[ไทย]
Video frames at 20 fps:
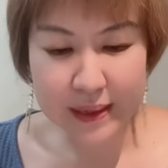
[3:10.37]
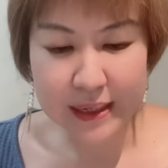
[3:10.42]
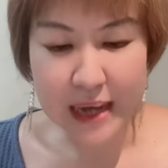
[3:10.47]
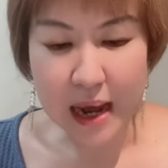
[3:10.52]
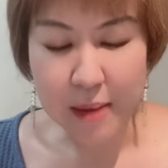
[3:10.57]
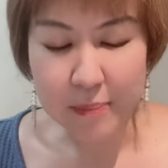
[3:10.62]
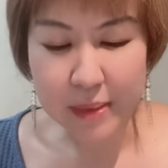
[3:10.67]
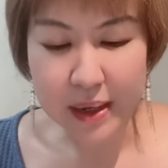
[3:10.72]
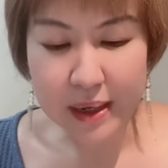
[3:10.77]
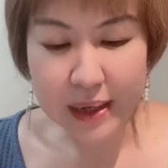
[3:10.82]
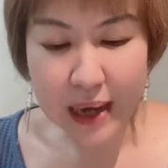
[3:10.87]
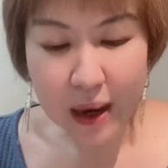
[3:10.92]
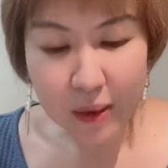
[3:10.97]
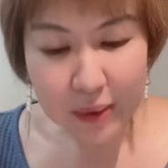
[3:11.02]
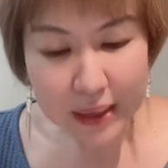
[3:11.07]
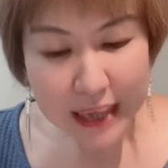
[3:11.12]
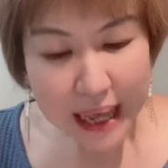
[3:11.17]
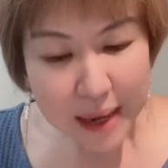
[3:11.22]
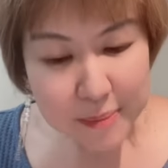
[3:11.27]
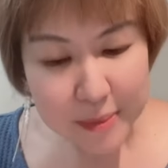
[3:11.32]
ทำให้เรา
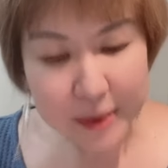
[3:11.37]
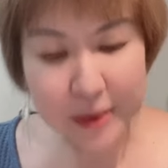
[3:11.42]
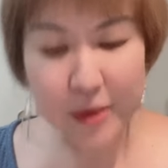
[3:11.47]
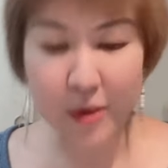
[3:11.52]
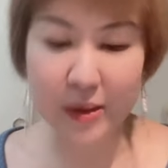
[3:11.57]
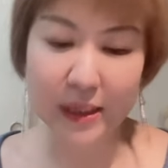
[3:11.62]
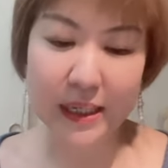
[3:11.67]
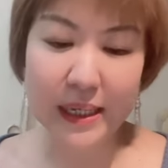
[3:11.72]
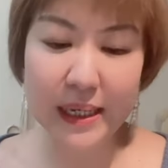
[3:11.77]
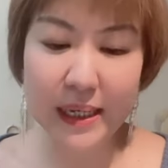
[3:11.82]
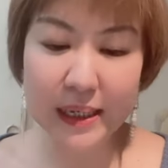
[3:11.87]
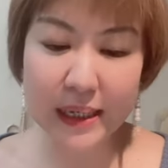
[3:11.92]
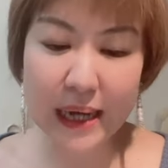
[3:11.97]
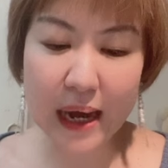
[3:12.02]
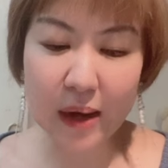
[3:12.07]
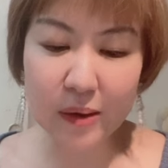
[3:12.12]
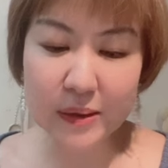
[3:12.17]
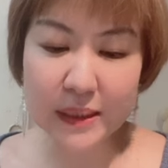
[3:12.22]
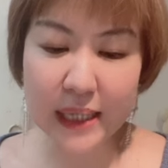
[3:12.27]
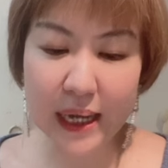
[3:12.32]
กลายเป็นคนที่
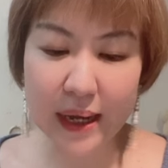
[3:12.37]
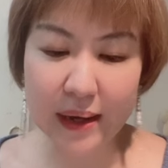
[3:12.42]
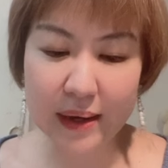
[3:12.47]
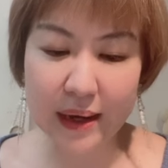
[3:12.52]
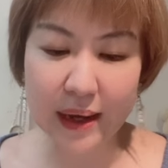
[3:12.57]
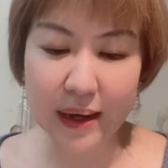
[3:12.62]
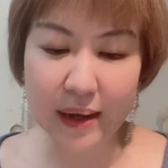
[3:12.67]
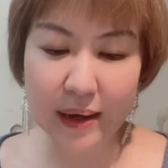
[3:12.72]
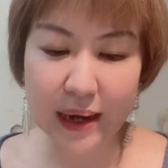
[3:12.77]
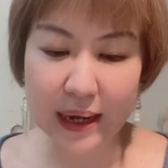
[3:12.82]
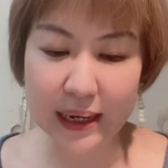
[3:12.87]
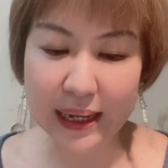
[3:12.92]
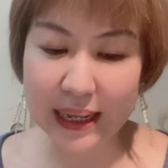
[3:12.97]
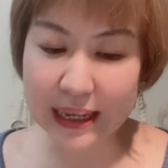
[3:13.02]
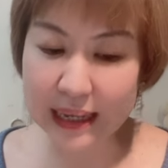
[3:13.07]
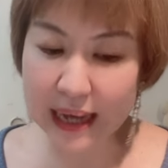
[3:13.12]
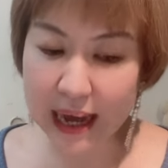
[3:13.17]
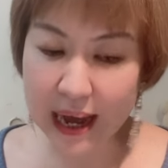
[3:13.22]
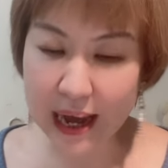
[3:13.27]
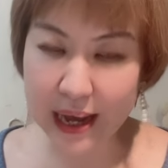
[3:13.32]
เข้าใจอะไรอะไรได้
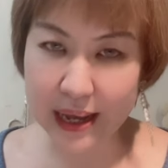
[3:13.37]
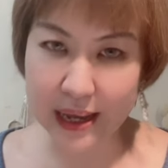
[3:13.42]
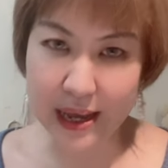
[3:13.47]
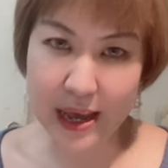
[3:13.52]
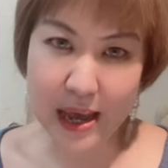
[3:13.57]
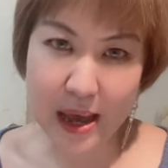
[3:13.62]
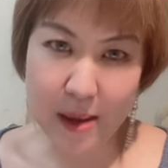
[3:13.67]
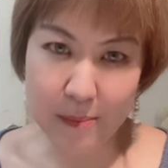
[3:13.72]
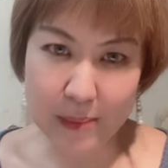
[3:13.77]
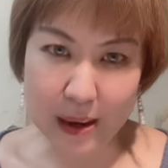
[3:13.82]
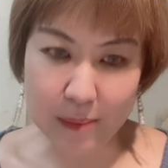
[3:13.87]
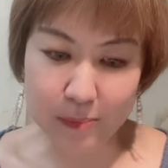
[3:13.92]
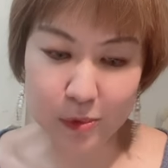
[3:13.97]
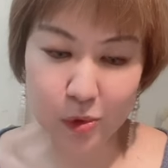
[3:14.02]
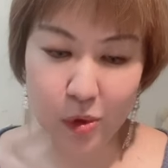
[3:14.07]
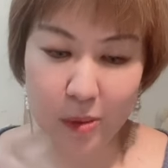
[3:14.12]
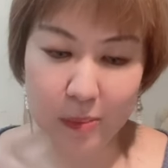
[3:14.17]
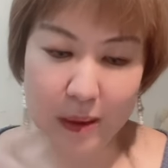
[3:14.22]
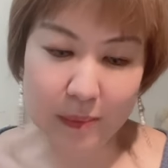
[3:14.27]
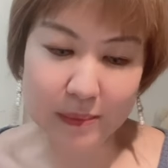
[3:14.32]
ง่าย ปรับ
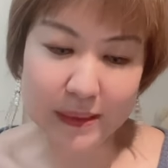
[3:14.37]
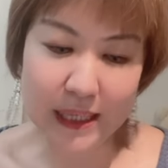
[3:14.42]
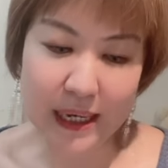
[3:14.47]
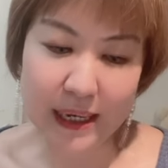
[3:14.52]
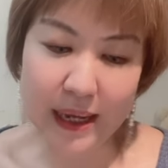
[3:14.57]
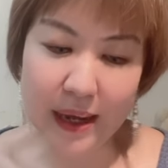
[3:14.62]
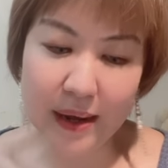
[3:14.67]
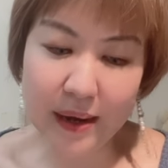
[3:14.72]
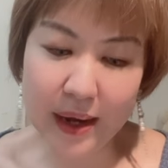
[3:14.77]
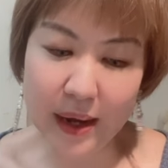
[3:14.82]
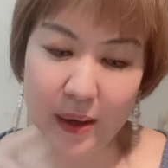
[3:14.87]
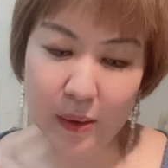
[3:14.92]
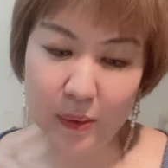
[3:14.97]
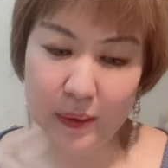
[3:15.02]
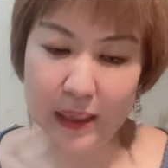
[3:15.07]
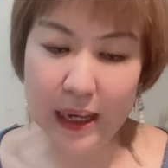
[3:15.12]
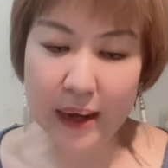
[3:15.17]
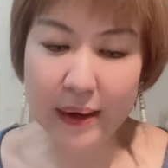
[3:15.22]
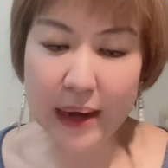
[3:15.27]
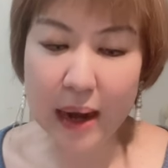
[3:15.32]
ตัวปรับใจได้เร็ว
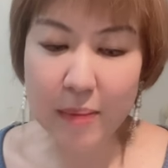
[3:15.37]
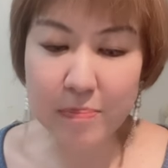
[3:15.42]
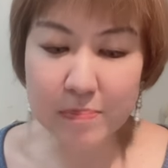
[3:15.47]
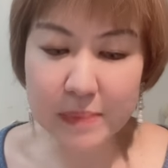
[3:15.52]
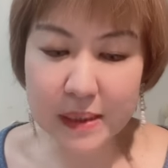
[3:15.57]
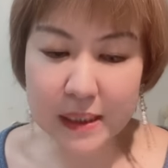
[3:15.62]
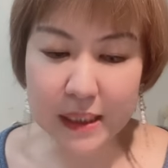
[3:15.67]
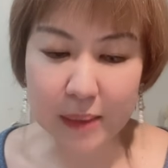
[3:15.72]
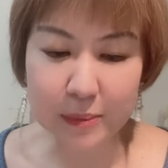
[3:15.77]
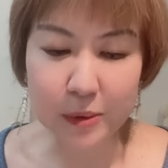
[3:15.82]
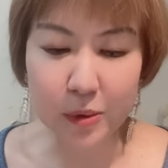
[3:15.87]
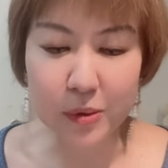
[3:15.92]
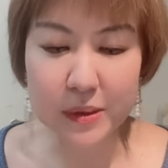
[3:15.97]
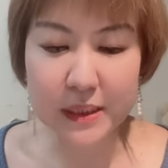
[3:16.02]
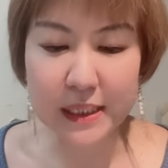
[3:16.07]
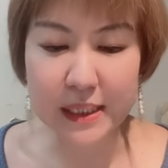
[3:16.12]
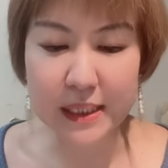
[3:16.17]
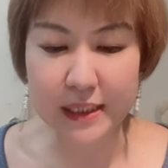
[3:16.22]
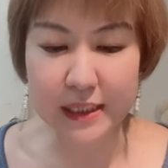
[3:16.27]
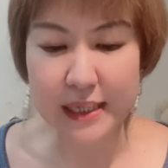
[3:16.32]
และรับมือกับทุก
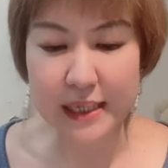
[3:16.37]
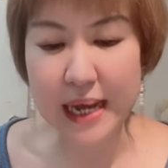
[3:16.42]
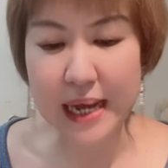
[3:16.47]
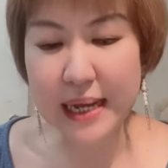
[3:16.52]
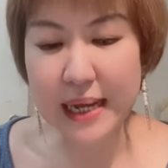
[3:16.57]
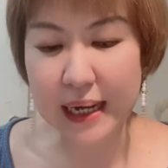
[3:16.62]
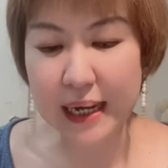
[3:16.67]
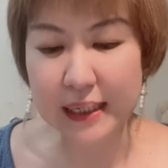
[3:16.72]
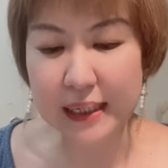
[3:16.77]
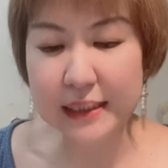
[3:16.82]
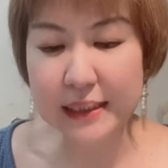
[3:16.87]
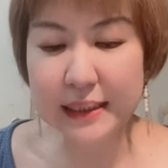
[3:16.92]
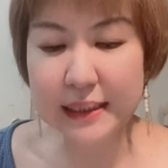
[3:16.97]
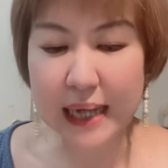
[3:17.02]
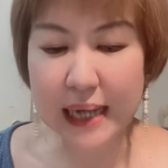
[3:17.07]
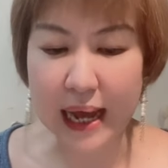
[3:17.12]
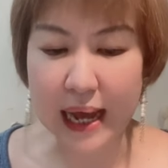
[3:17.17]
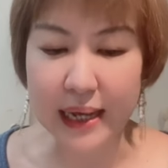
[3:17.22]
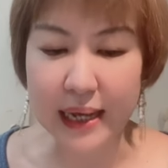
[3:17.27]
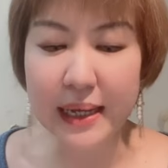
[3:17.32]
สิ่งได้อย่างลื่น
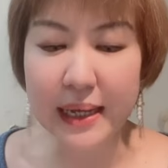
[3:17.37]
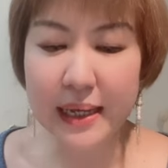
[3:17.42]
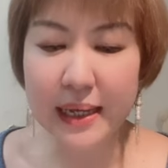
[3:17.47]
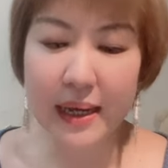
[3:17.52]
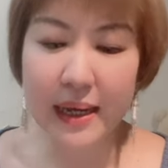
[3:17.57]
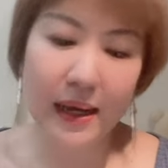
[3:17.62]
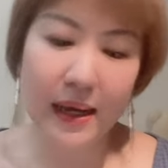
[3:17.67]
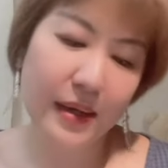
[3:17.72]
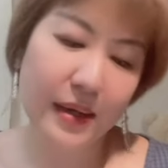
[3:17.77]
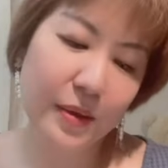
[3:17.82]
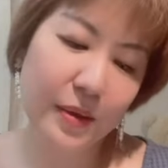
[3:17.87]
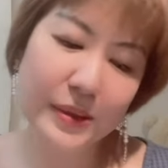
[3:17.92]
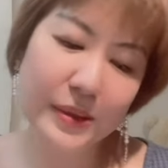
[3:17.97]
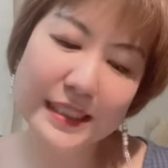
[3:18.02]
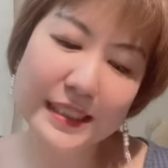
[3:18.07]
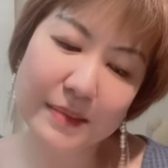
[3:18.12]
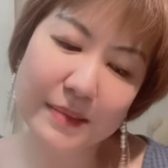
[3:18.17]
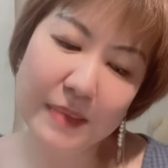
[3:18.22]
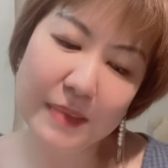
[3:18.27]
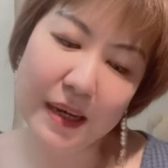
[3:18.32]
ไหล รู้
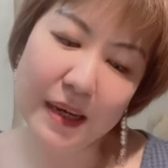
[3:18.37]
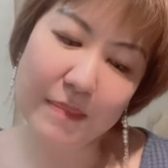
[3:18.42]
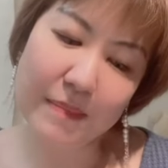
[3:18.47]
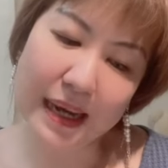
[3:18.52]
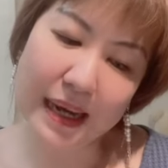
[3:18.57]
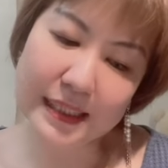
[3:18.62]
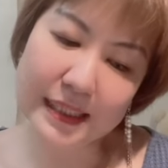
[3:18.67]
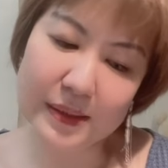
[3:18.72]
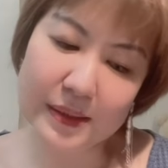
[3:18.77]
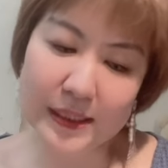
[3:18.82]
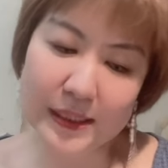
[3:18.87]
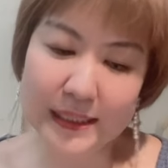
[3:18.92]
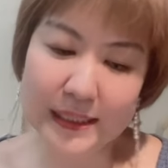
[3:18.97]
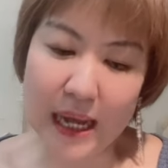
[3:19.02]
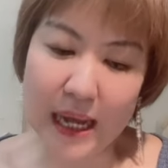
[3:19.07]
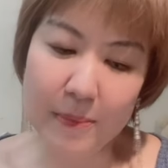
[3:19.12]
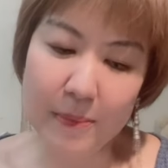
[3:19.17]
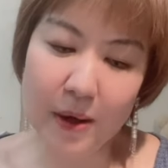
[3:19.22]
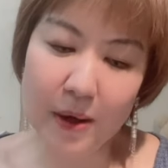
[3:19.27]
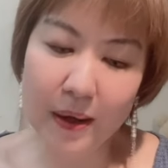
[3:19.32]
สึกเบิกบานสดใส
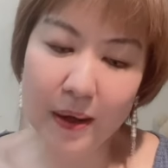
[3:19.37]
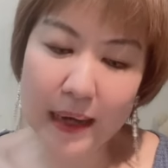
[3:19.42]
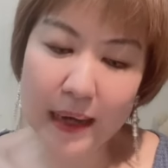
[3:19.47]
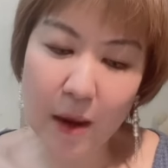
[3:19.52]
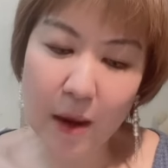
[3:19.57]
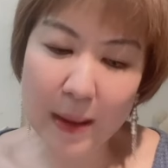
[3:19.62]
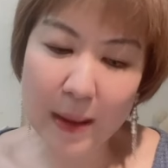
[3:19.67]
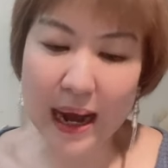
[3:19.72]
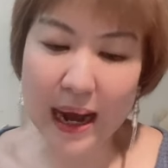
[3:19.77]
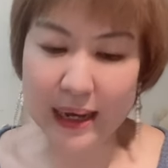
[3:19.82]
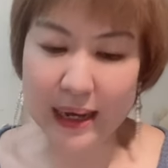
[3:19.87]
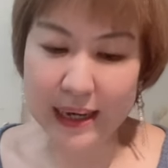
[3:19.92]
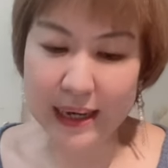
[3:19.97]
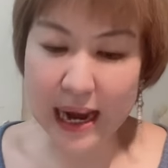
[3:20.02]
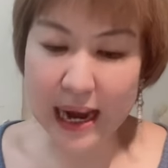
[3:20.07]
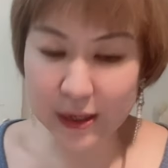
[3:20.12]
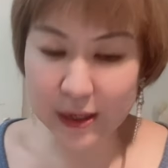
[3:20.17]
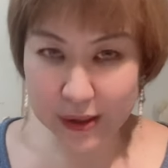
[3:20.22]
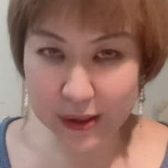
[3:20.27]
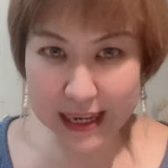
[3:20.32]
เพราะเราผ่าน
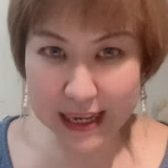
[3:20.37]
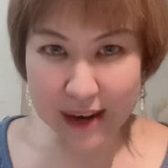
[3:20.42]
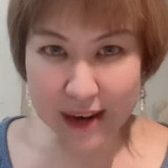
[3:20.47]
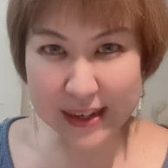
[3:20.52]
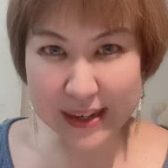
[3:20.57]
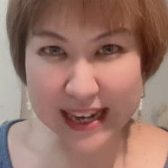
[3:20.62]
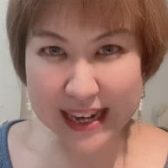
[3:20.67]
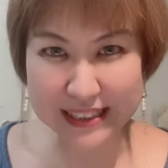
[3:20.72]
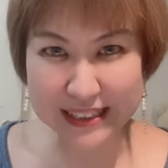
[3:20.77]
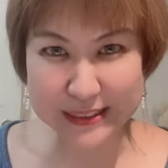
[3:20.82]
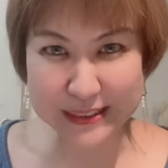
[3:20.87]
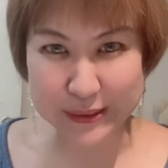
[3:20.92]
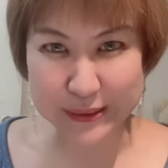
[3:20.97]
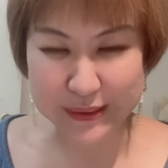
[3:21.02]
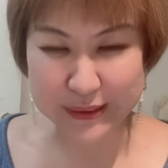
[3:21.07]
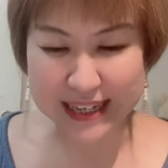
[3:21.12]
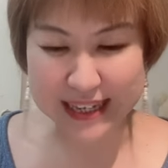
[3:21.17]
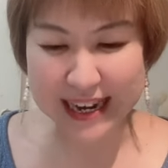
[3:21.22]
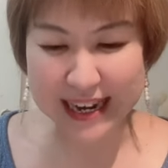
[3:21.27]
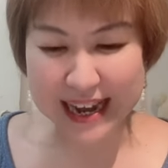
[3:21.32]
ได้ด้วยเท่าทันโจ
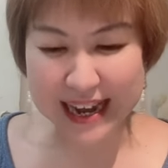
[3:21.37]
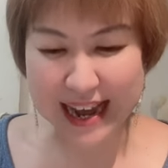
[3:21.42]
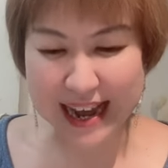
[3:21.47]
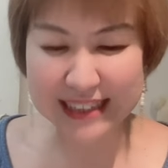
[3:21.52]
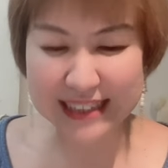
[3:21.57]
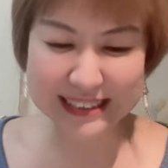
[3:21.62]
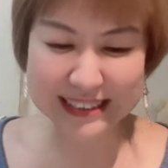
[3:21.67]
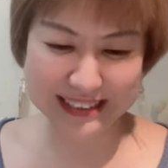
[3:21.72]
ทย์นะคะ